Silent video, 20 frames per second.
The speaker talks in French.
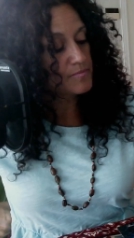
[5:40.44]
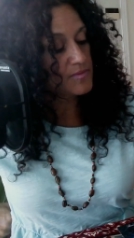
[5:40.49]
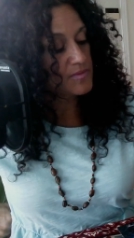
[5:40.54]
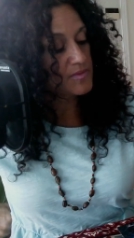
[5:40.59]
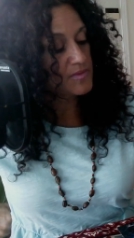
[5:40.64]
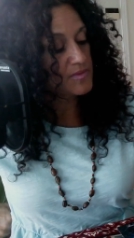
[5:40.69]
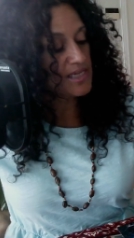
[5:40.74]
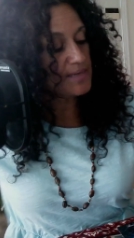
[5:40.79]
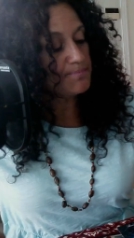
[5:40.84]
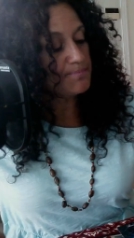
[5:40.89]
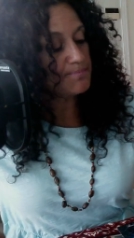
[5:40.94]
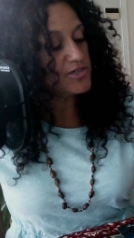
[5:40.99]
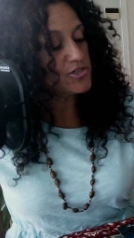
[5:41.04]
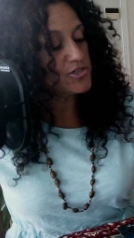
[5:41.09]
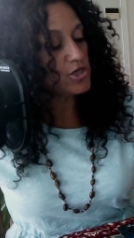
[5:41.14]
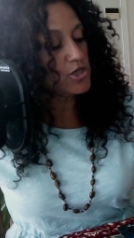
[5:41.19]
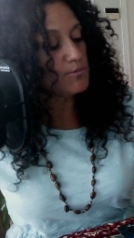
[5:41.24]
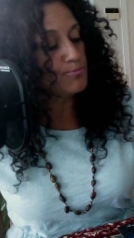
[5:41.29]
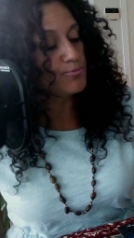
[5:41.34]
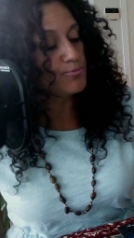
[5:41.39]
cette
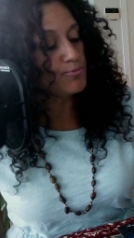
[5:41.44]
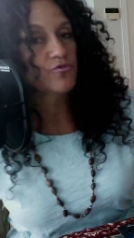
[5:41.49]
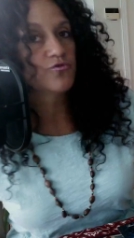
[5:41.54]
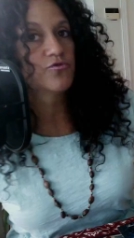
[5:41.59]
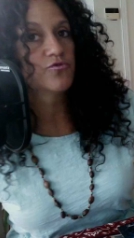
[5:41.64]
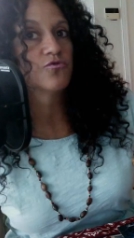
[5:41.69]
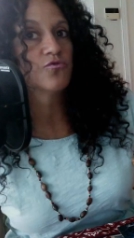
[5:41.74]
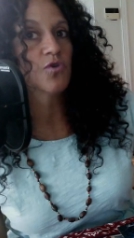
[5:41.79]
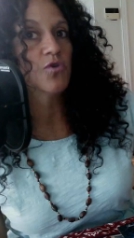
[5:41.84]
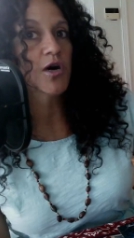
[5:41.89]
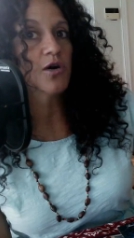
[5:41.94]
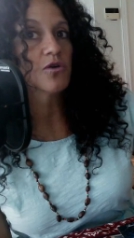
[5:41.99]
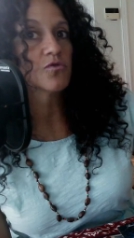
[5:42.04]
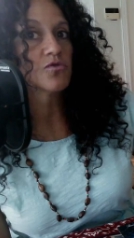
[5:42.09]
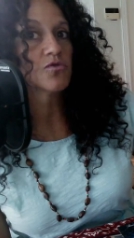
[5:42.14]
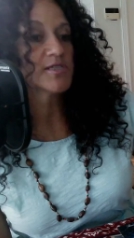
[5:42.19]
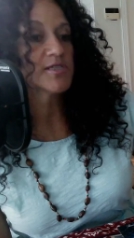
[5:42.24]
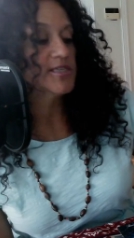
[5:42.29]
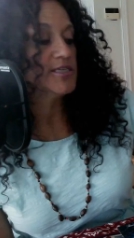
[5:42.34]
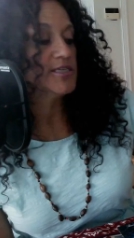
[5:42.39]
personne peut vous voir
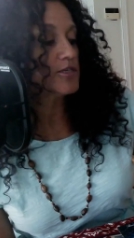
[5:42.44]
aussi